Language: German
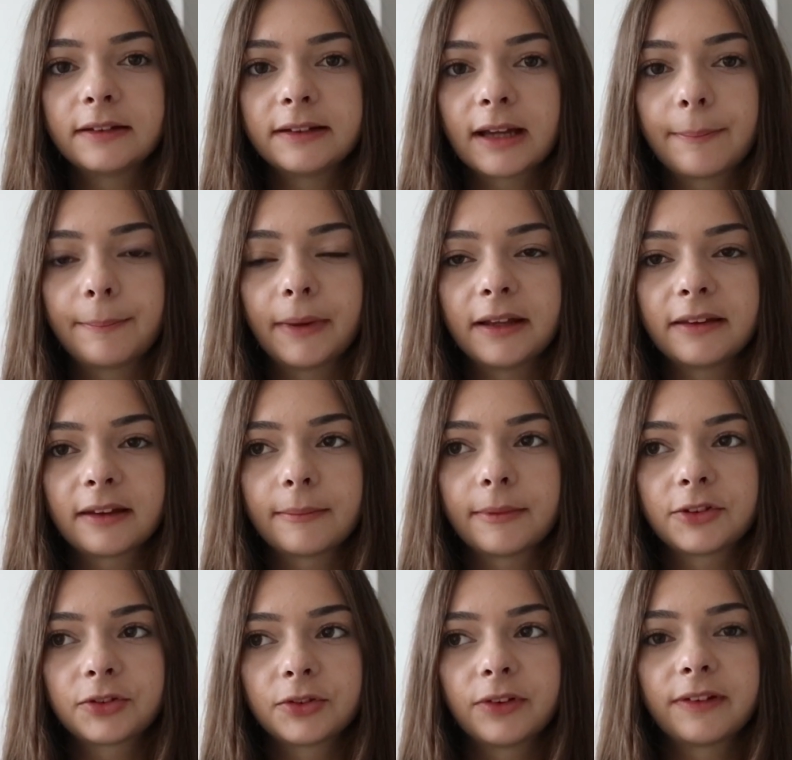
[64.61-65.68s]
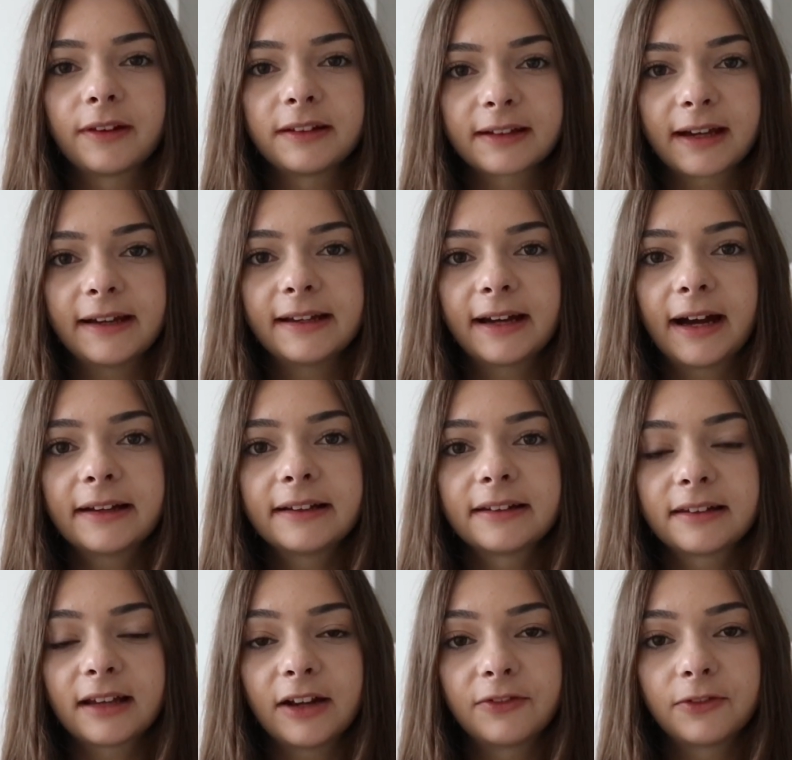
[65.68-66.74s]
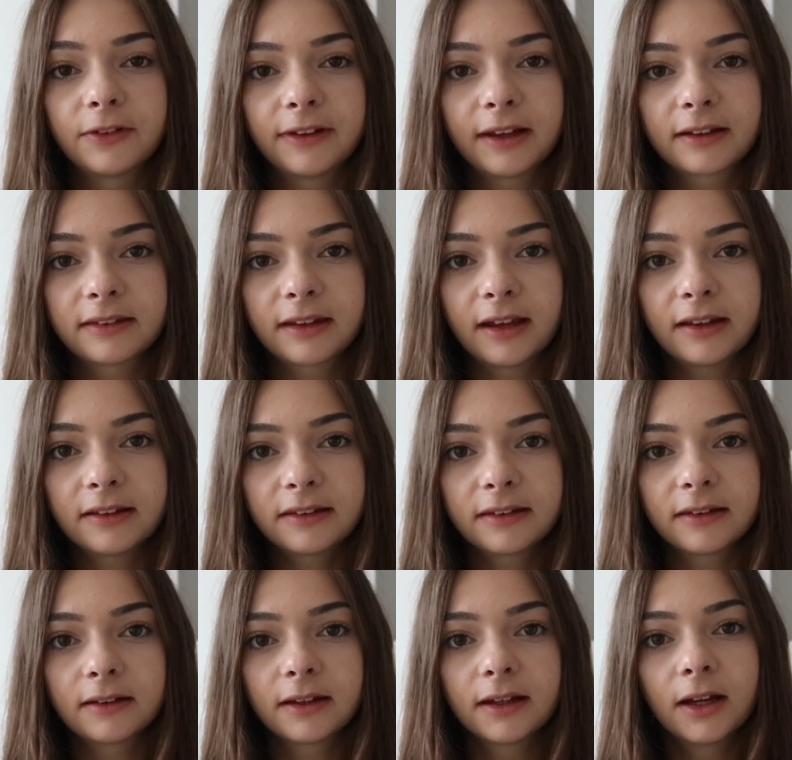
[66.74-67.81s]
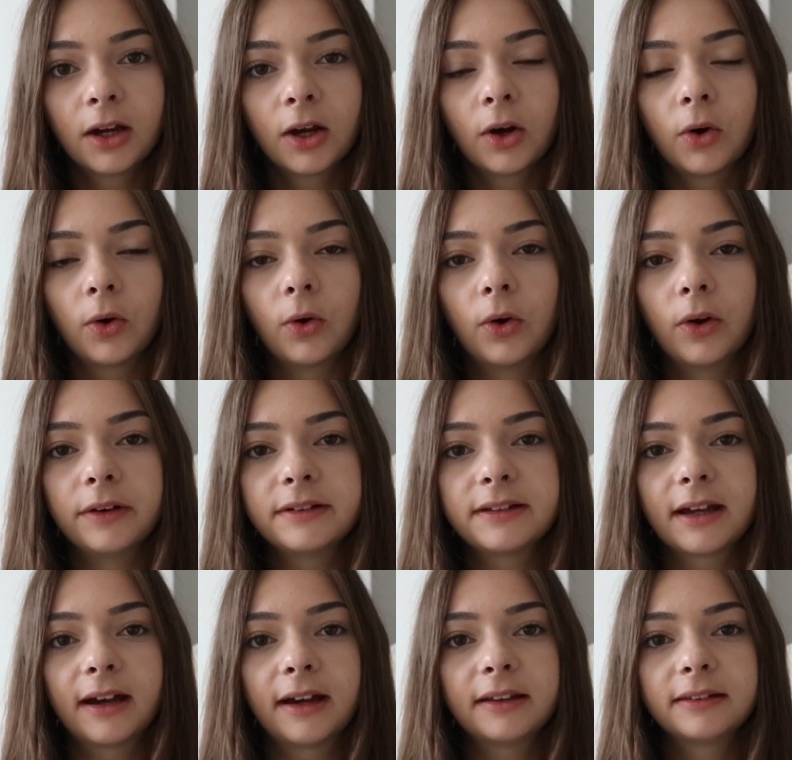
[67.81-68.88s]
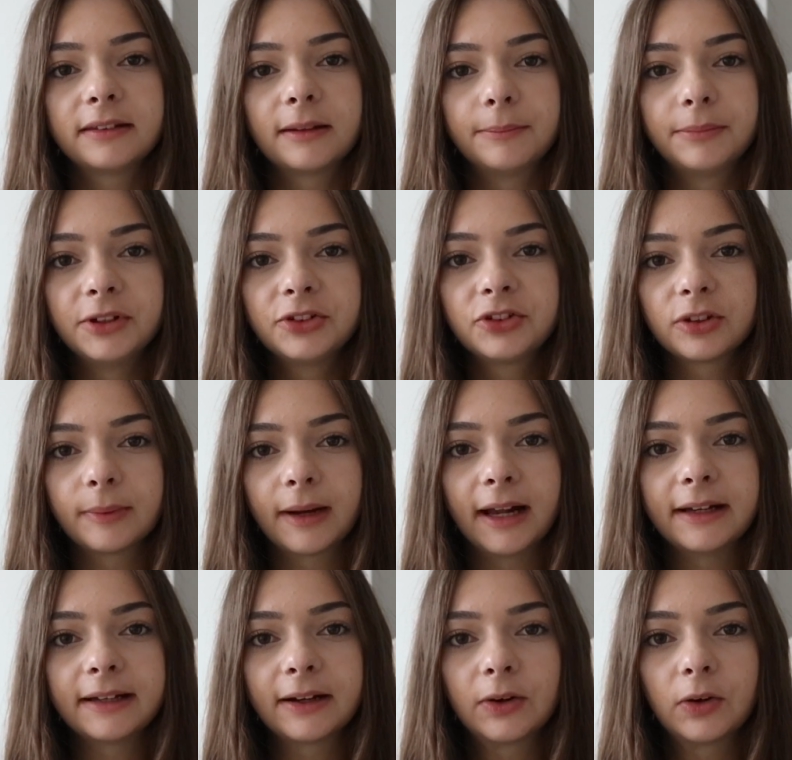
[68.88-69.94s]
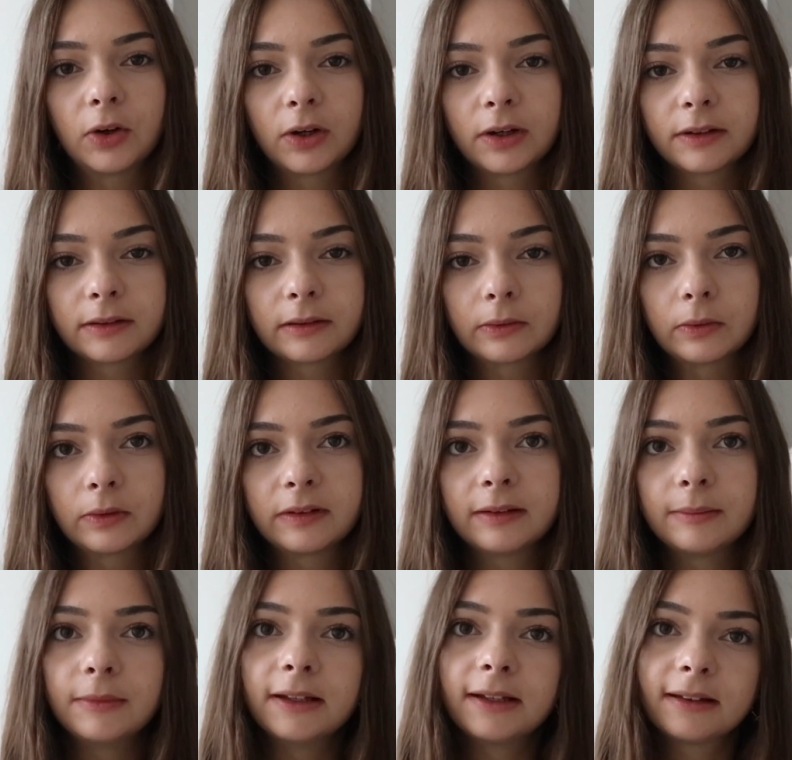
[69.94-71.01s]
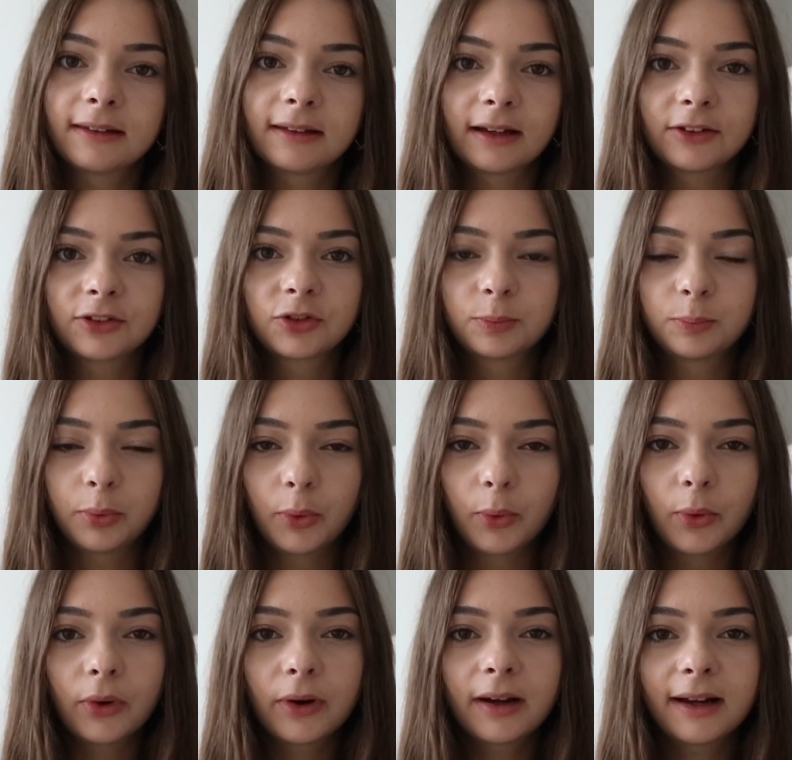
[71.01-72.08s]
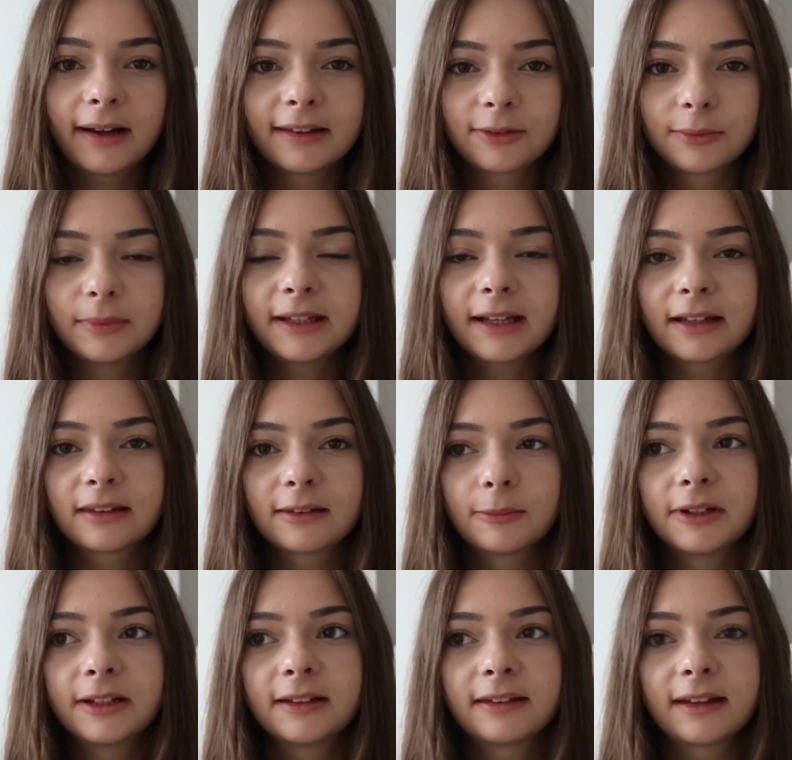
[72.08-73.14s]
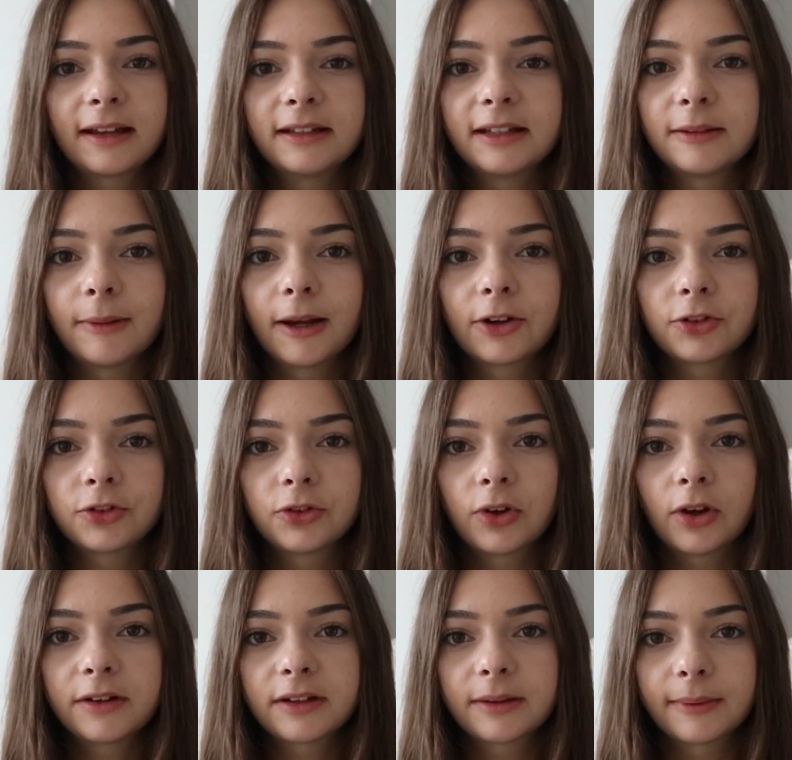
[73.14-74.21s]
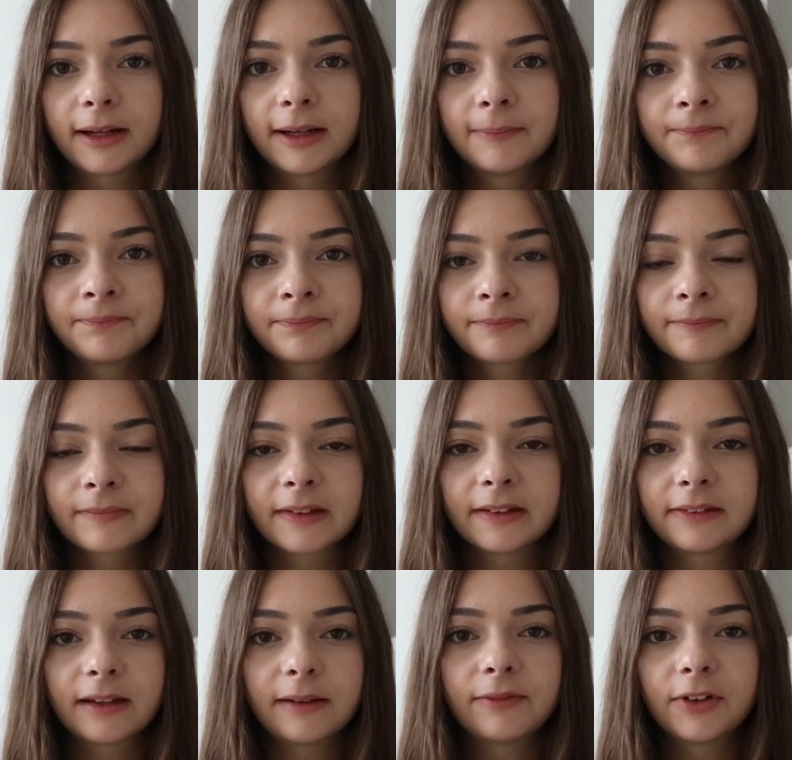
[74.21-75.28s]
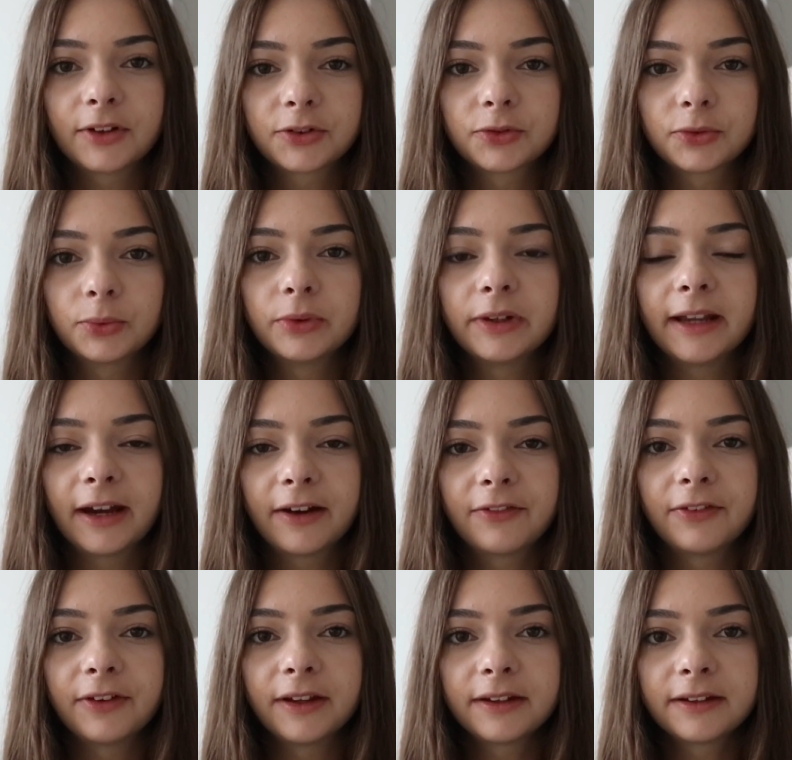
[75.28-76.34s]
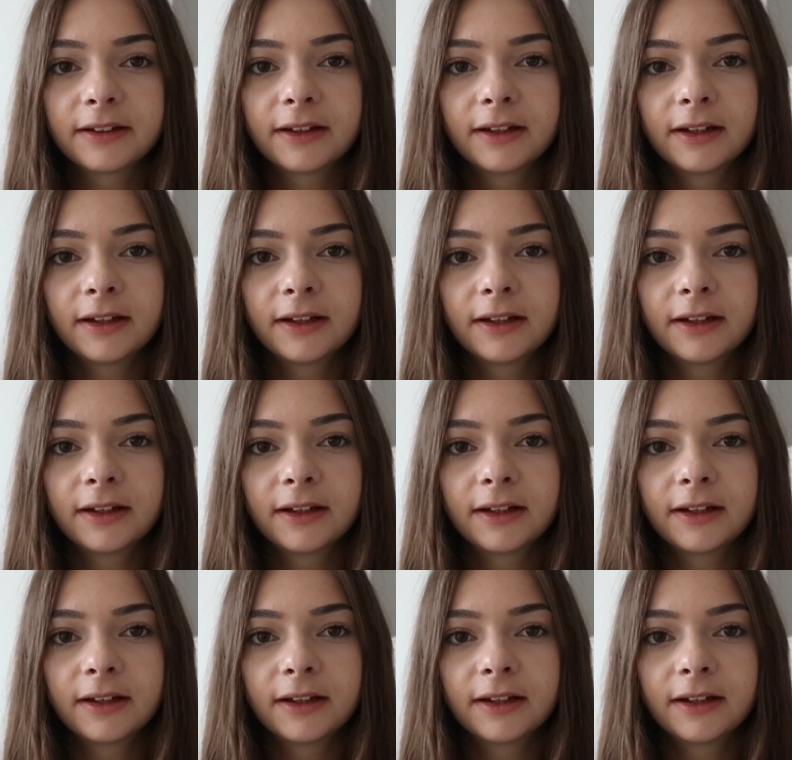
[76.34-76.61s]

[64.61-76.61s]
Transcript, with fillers: Ich habe meins aber schon seit drei Jahren, das iPhone 6S. Und da ist der Bildschirm halt auch so ziemlich zersprungen. Also mich hat es mit der Zeit nicht mehr gestört, aber ist einfach schon nervig.